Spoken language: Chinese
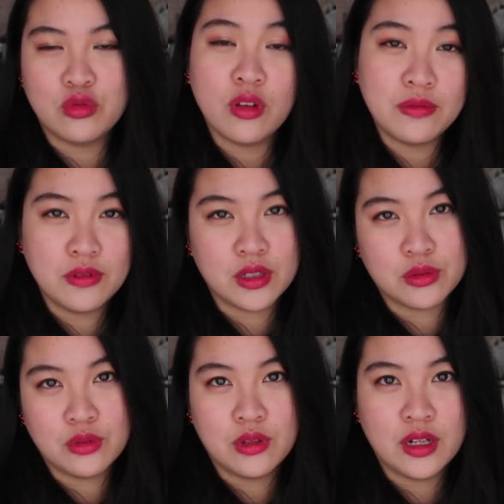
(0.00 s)
对付很
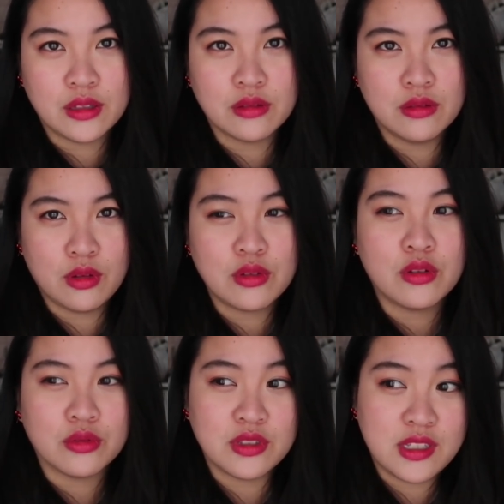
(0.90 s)
多人都
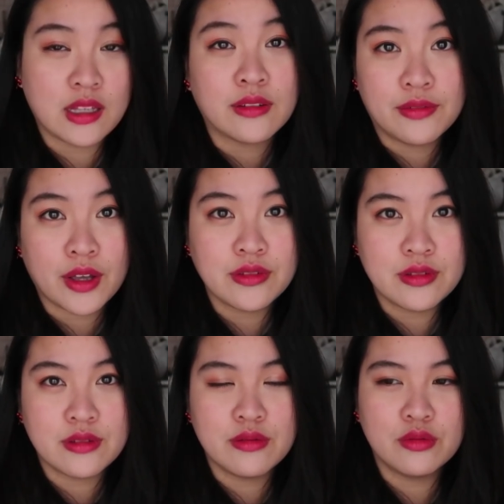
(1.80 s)
有这样的方
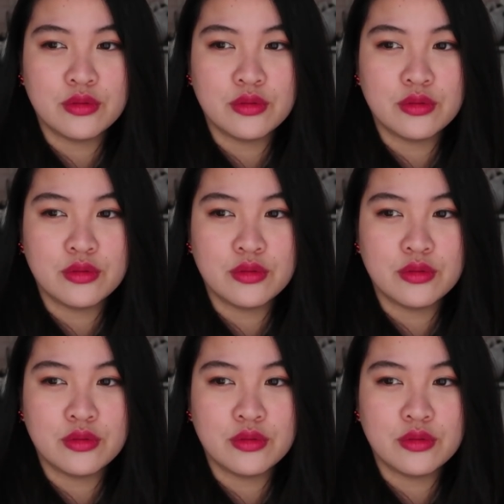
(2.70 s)
式，